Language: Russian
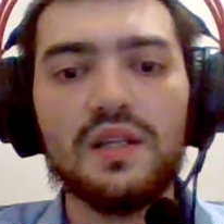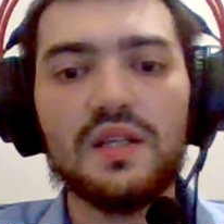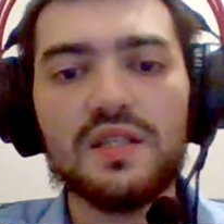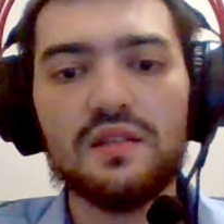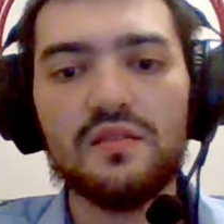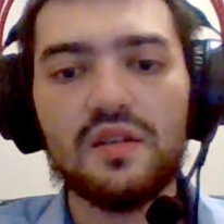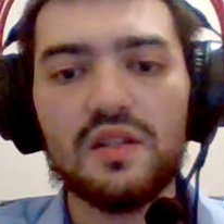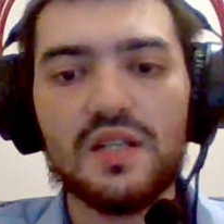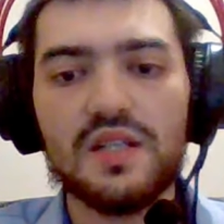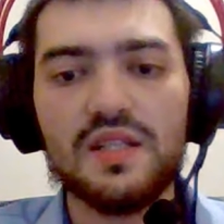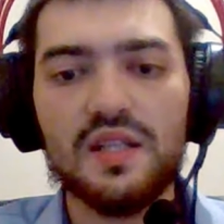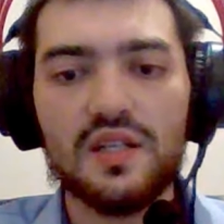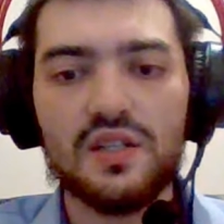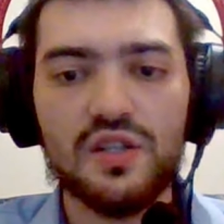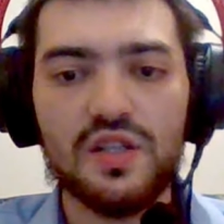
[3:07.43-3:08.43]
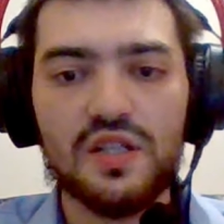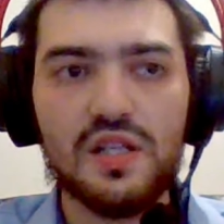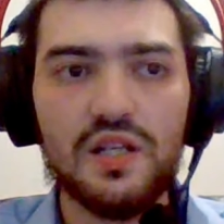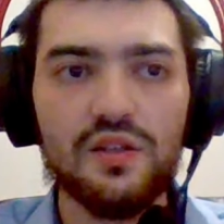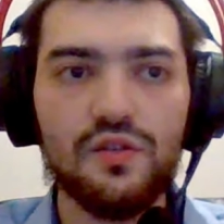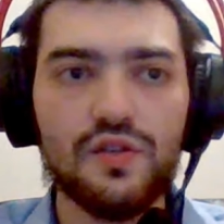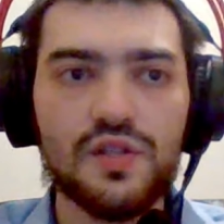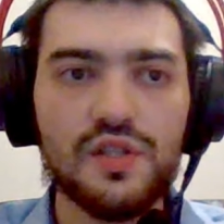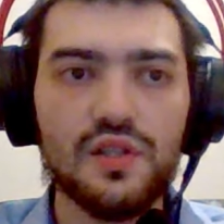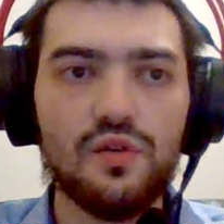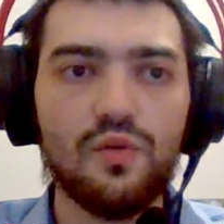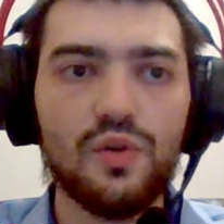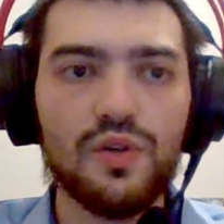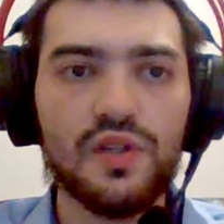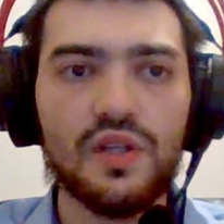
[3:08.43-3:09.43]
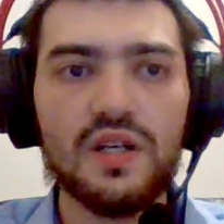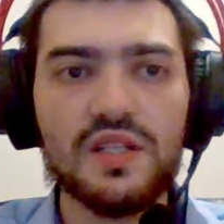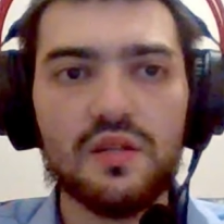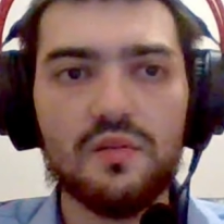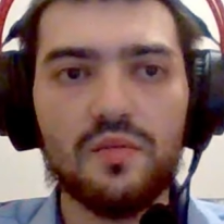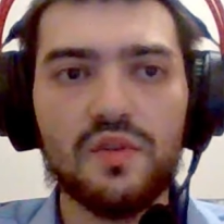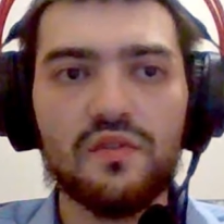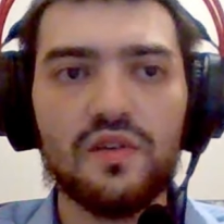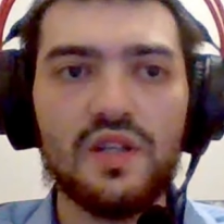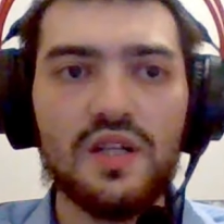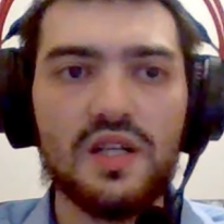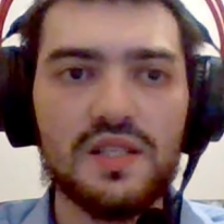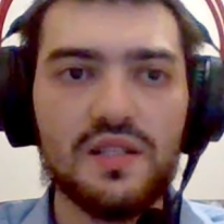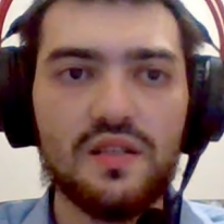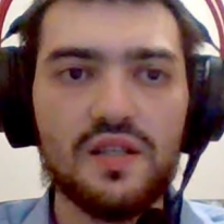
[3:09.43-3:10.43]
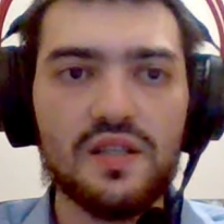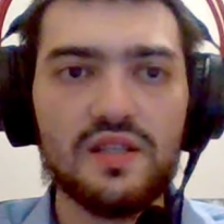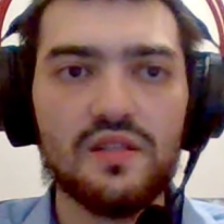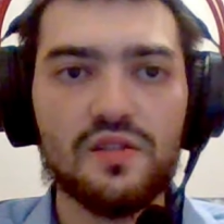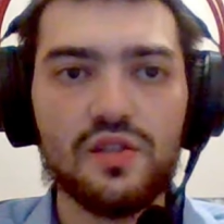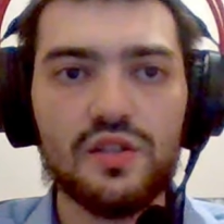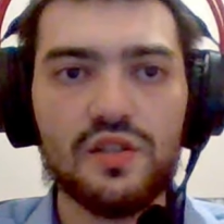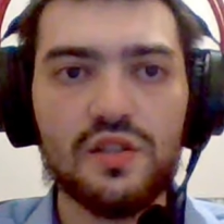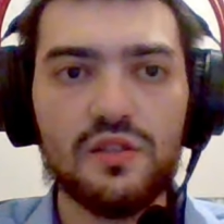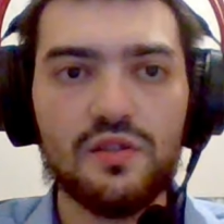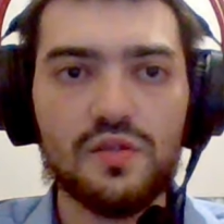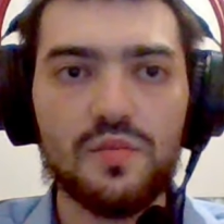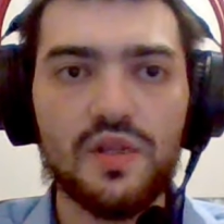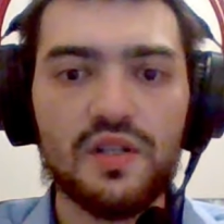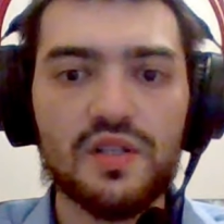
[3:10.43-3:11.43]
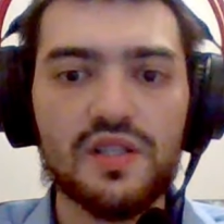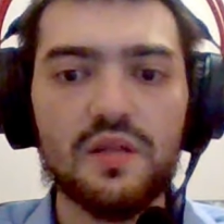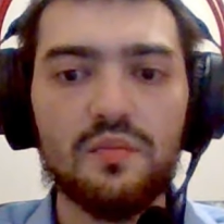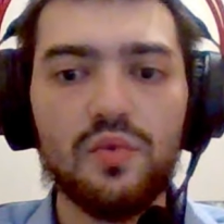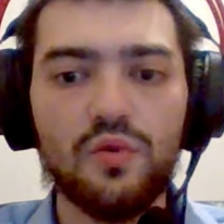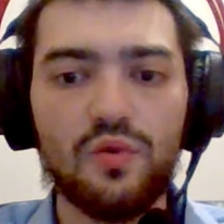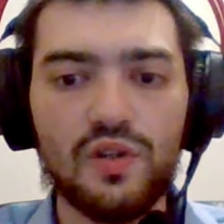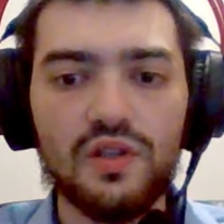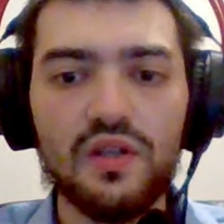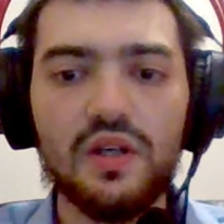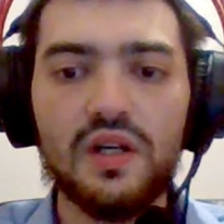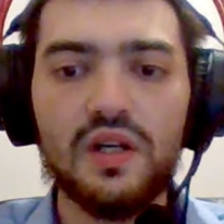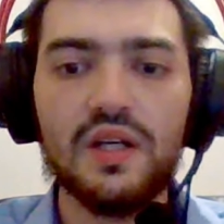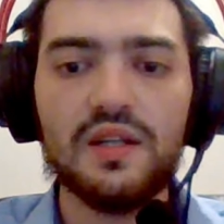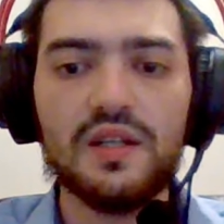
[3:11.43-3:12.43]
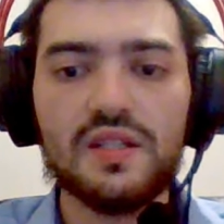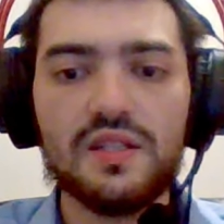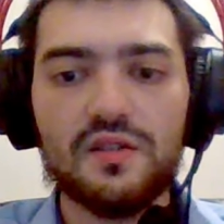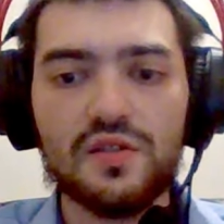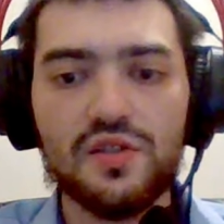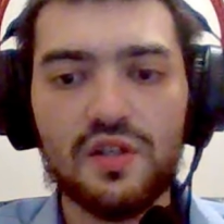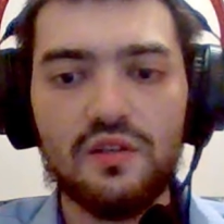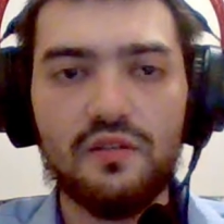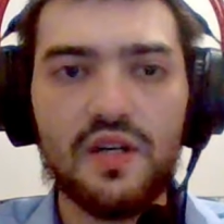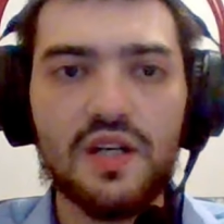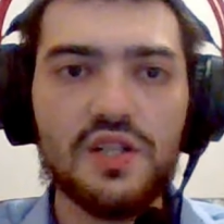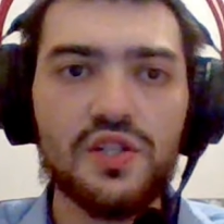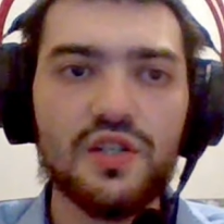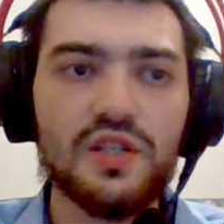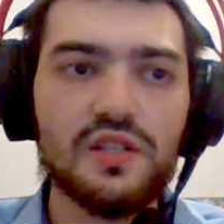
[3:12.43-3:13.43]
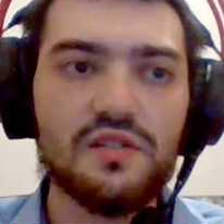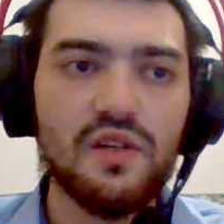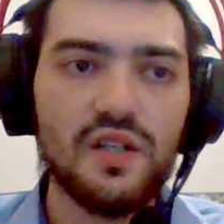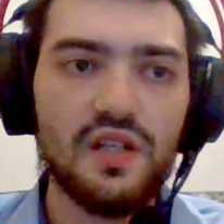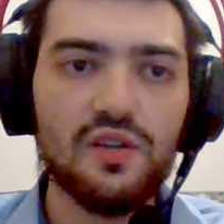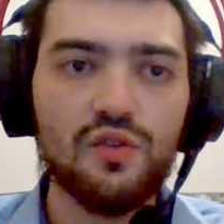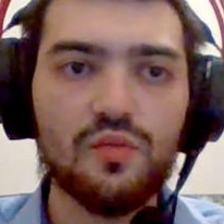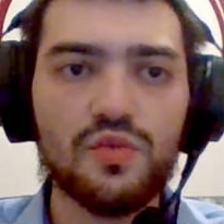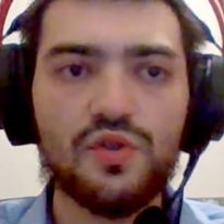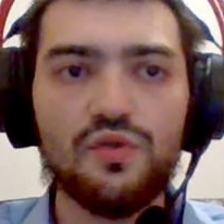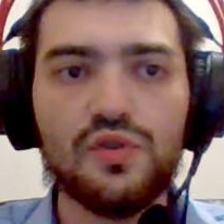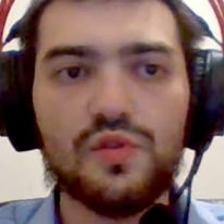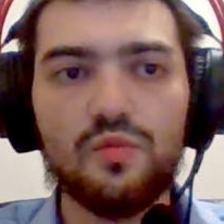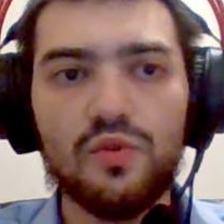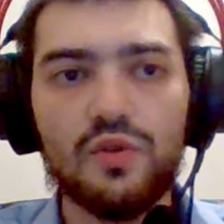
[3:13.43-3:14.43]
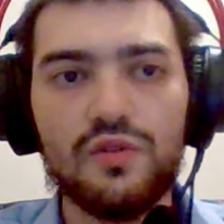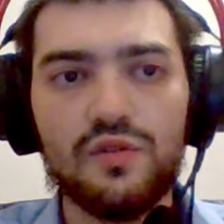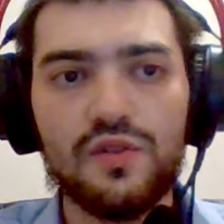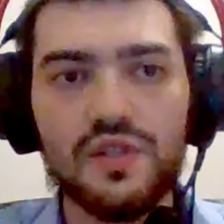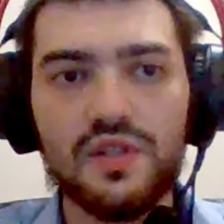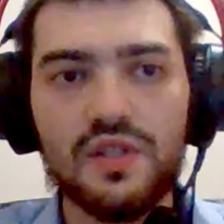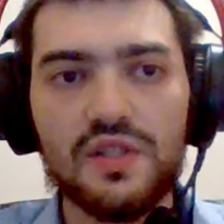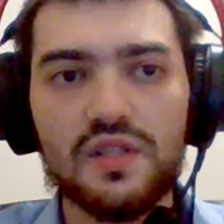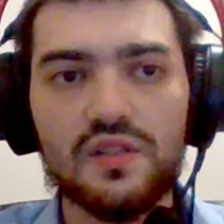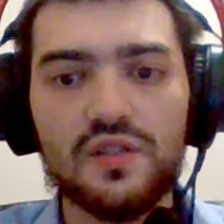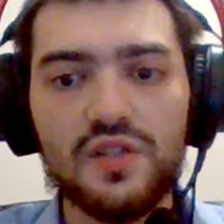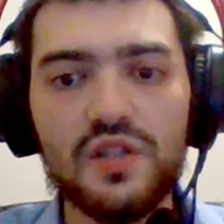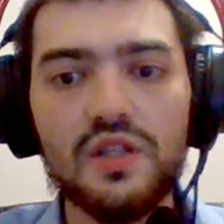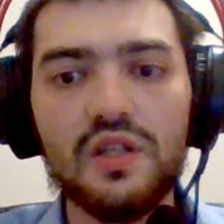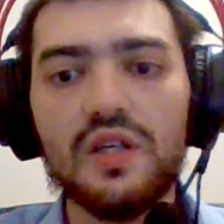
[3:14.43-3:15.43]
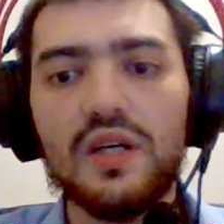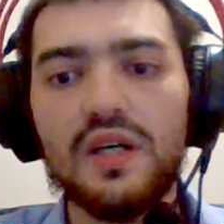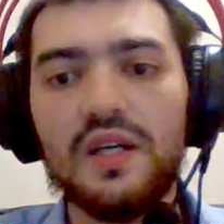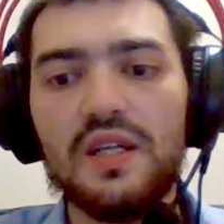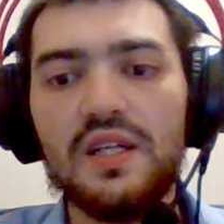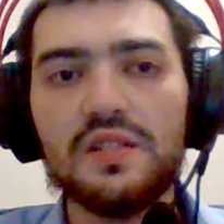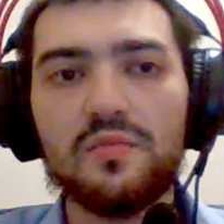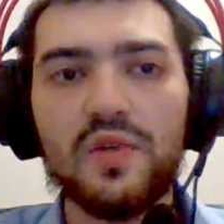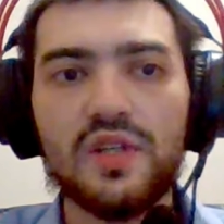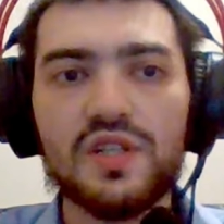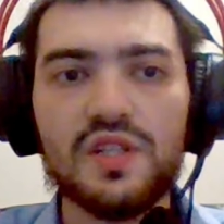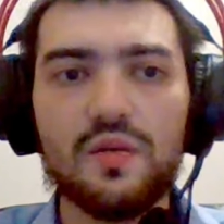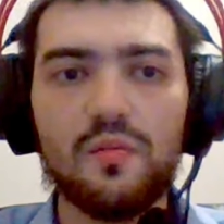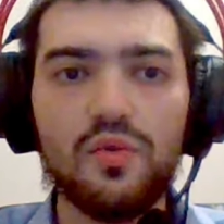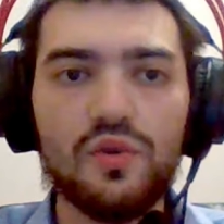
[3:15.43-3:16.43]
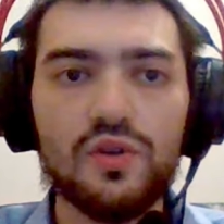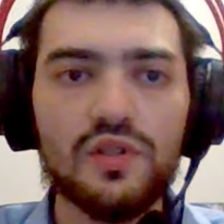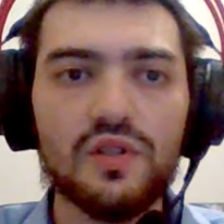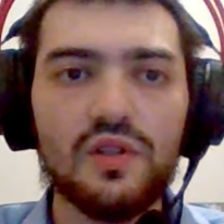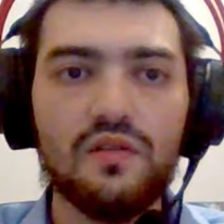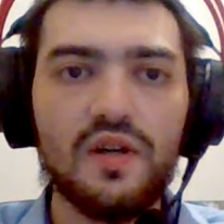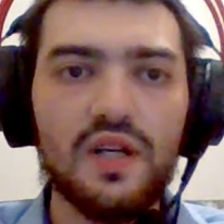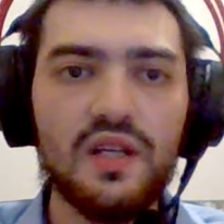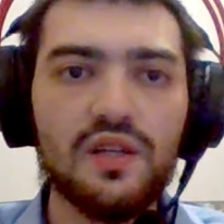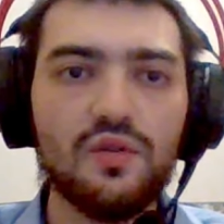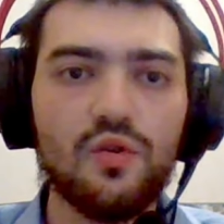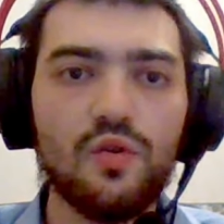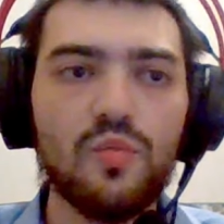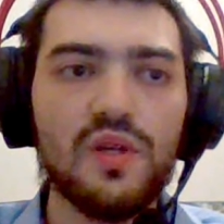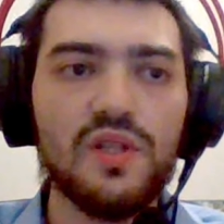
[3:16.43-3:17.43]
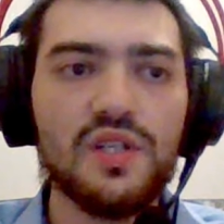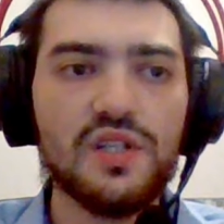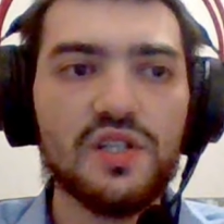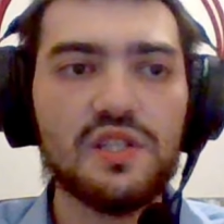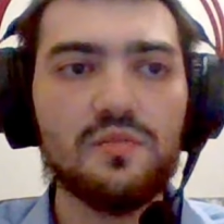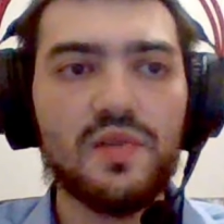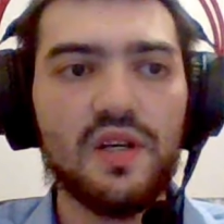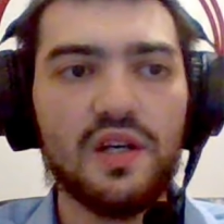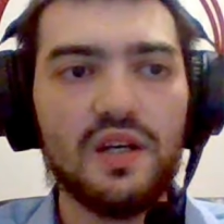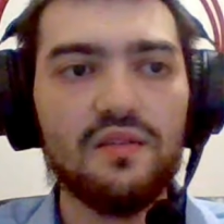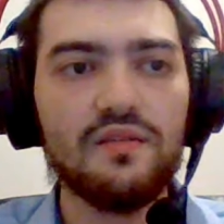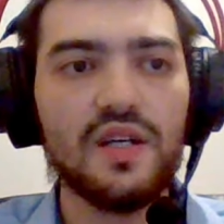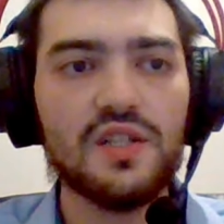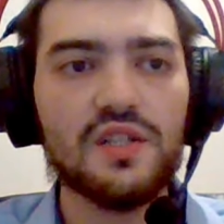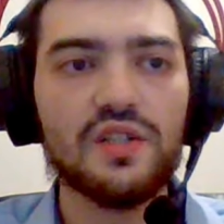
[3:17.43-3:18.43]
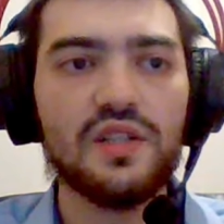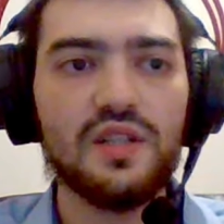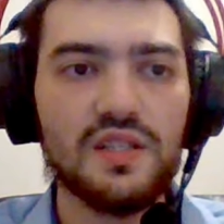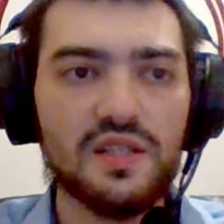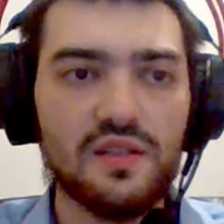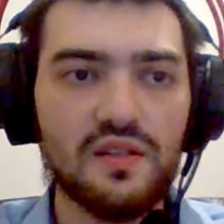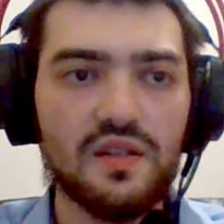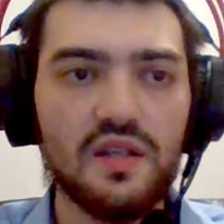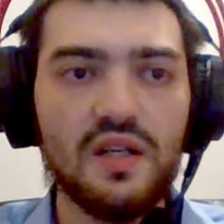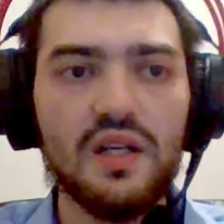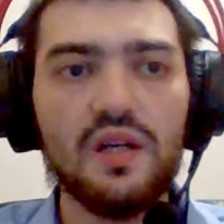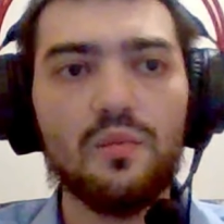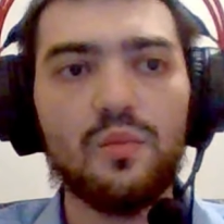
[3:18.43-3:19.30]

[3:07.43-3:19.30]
Тестовый класс также наследуется от кастомного класса testng citrus spring support, testng говорящее название о том, что используется testng, и spring support говорит о поддержке спринга в наших тестах.